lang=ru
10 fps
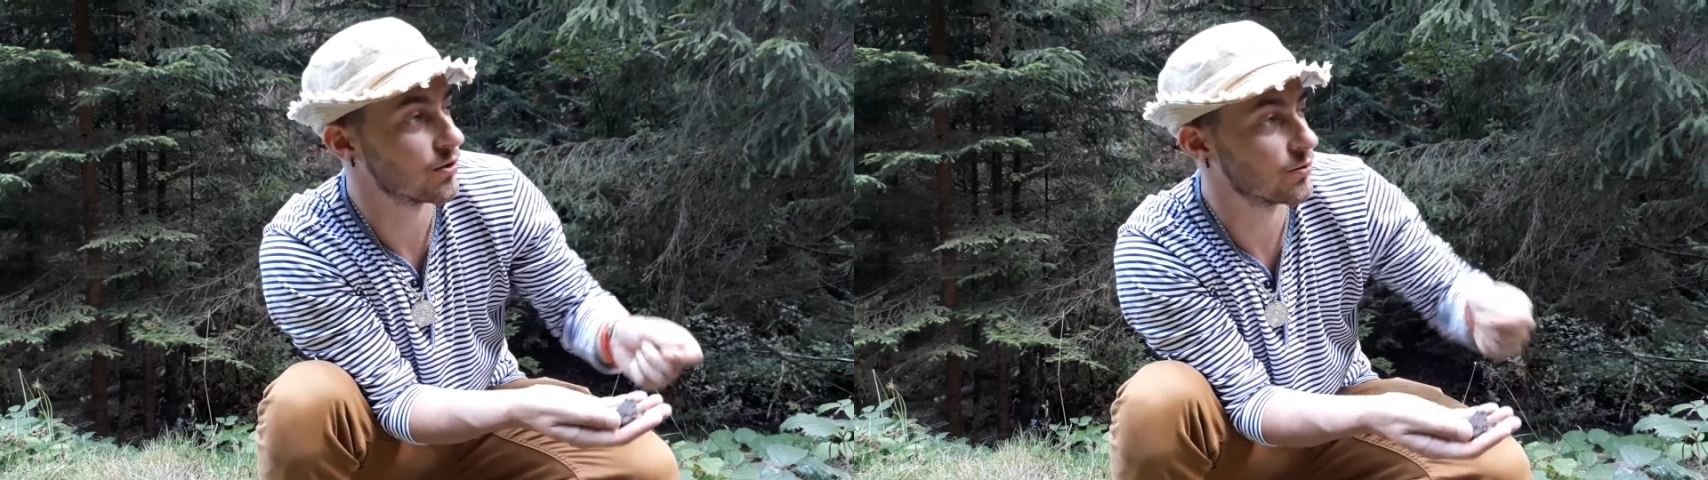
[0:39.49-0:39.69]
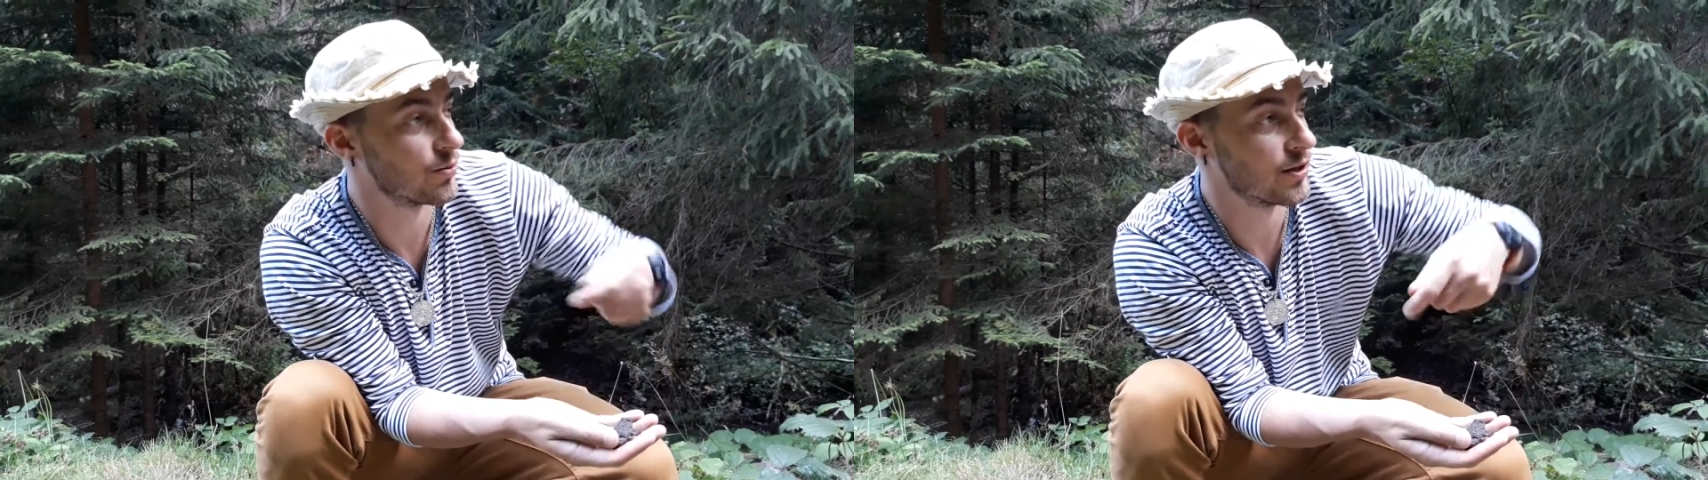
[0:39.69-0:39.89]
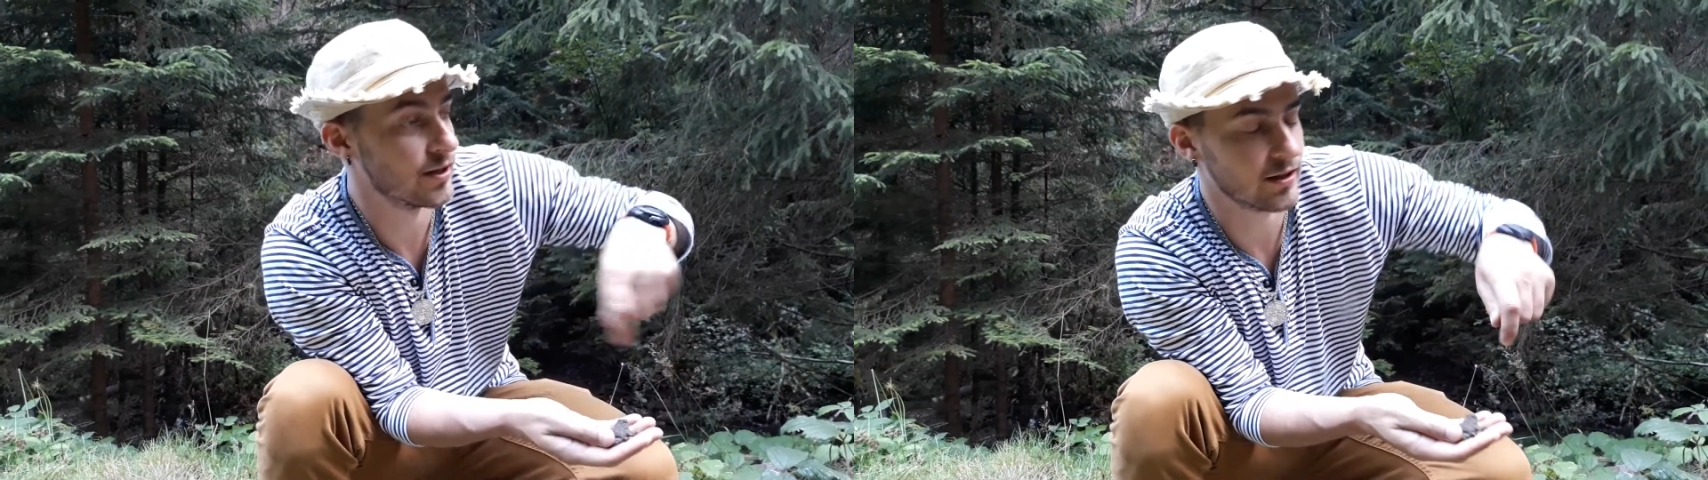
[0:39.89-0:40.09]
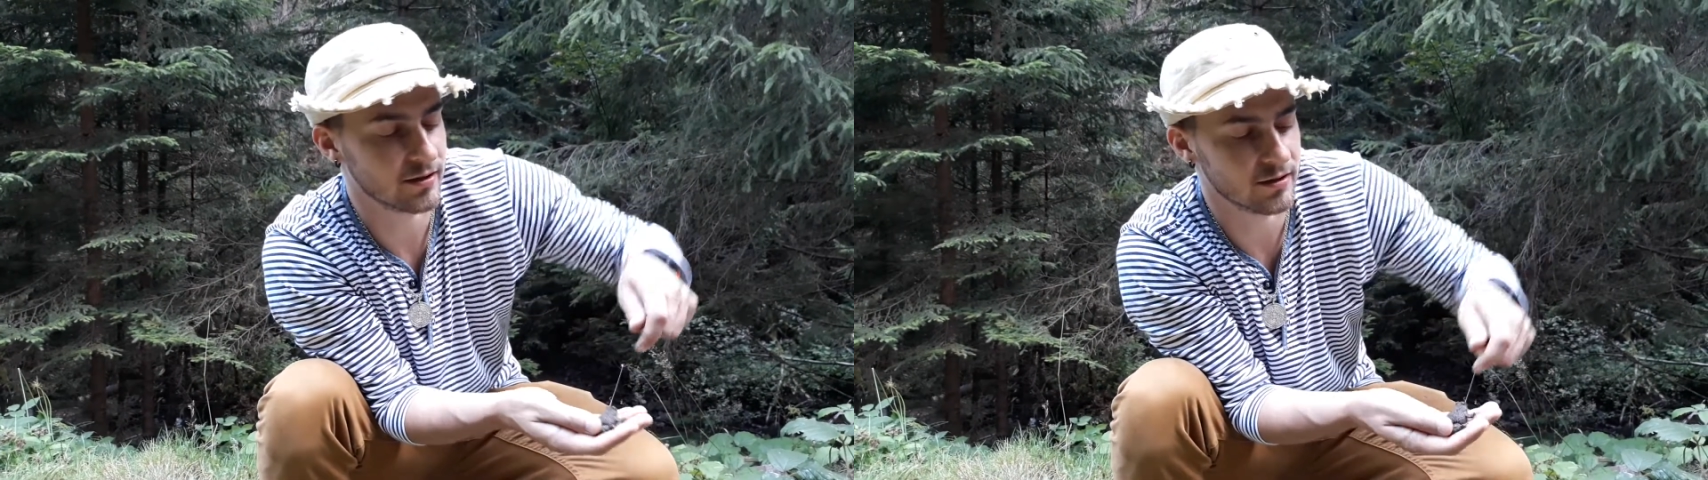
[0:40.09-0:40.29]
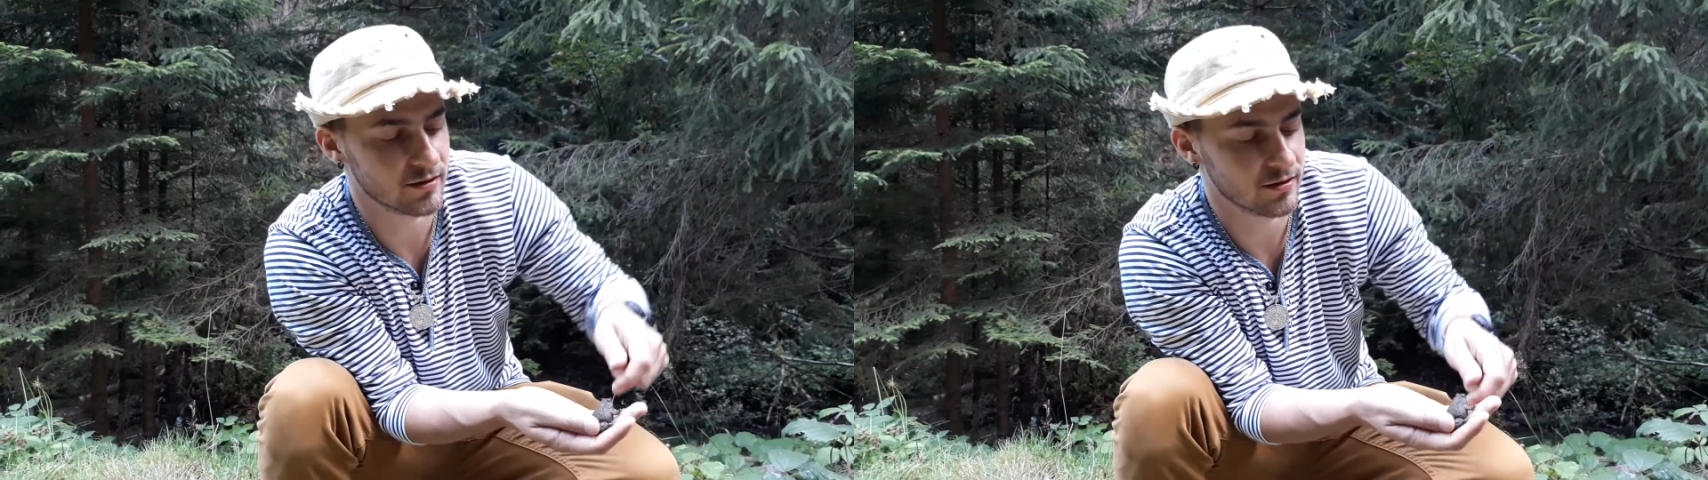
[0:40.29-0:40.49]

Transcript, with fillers: Вот проехала